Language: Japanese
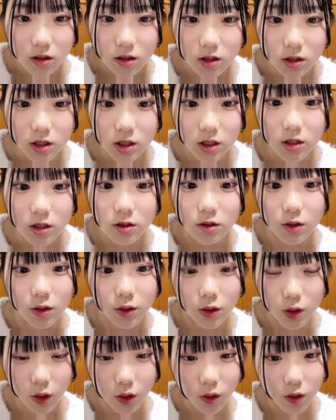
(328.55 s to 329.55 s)
震度
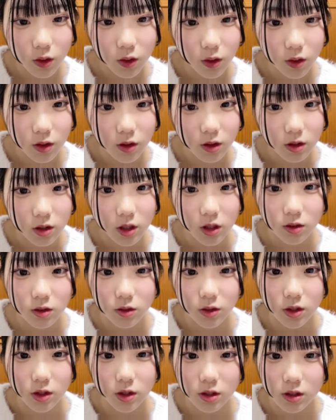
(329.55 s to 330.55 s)
4結
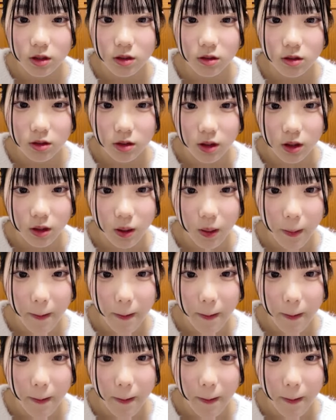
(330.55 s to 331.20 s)
構揺れてるな